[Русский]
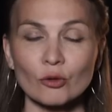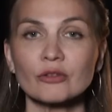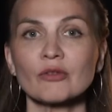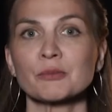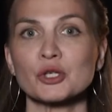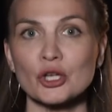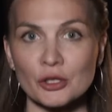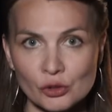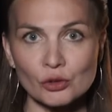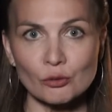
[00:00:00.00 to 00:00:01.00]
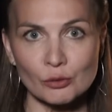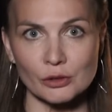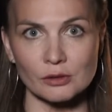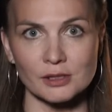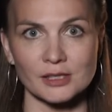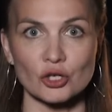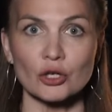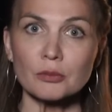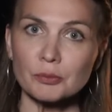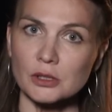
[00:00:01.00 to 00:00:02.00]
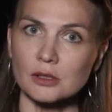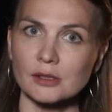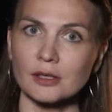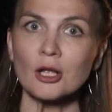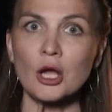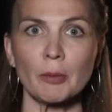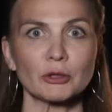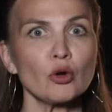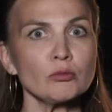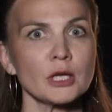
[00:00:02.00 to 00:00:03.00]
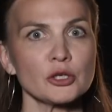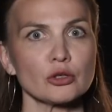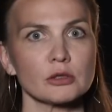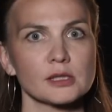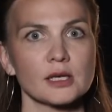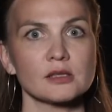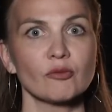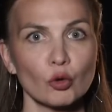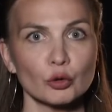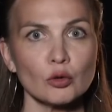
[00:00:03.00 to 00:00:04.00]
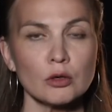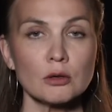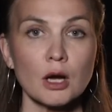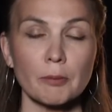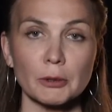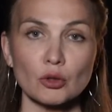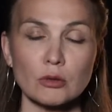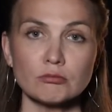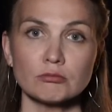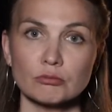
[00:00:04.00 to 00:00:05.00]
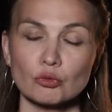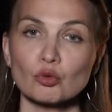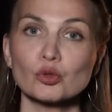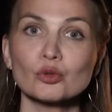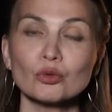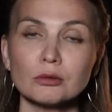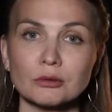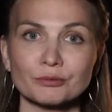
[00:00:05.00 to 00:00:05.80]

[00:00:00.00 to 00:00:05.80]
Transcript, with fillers: он вообще не струсил. Сначала посидел, потом начал искать воду, а потом уснул.